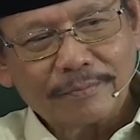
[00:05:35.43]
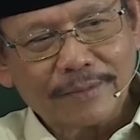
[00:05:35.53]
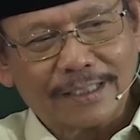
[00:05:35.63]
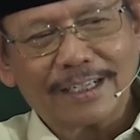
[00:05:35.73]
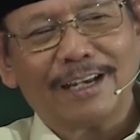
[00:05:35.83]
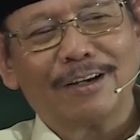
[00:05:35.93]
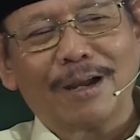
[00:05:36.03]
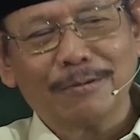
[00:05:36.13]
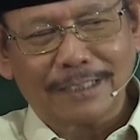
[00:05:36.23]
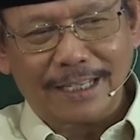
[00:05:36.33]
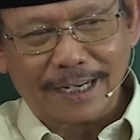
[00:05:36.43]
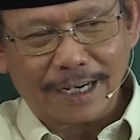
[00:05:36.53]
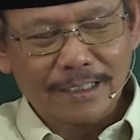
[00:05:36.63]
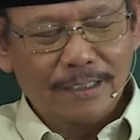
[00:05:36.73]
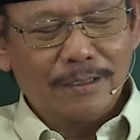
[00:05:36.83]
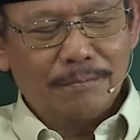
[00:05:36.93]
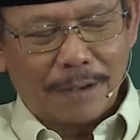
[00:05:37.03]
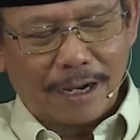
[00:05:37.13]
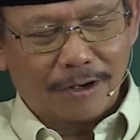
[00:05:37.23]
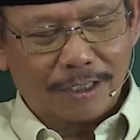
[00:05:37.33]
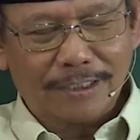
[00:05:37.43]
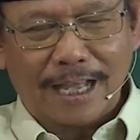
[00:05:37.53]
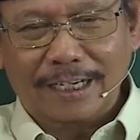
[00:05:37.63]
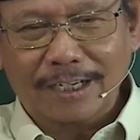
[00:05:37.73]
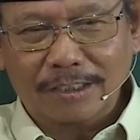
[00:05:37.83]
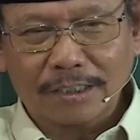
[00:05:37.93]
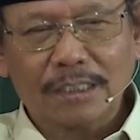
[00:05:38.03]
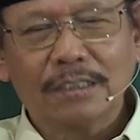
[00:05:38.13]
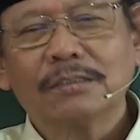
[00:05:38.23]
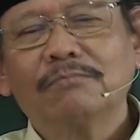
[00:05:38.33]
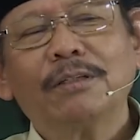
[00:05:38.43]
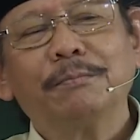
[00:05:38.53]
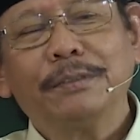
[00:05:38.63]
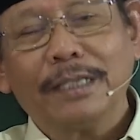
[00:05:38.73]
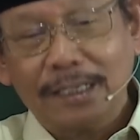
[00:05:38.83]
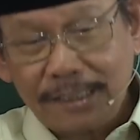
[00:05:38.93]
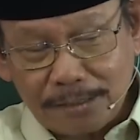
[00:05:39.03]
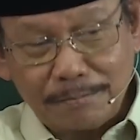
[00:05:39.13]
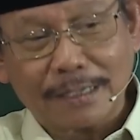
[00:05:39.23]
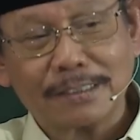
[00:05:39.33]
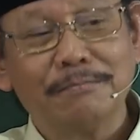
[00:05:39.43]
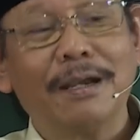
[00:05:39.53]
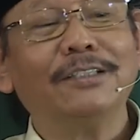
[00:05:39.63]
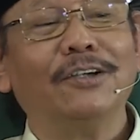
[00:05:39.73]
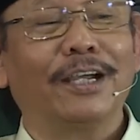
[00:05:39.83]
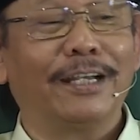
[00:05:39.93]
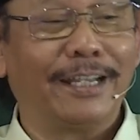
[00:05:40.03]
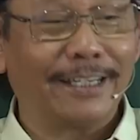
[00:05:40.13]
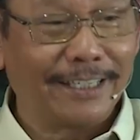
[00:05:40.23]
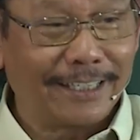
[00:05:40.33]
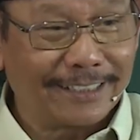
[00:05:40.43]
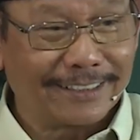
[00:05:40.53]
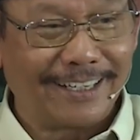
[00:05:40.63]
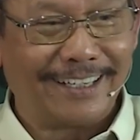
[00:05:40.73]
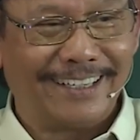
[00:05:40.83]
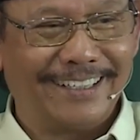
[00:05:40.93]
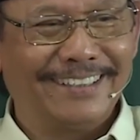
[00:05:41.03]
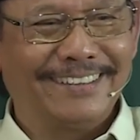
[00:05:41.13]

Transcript: Nanti kalau kamu tanya kan, Pak kok nindake ngata, wit biyen ini simbah-simbah yang ngene iki gitu lah.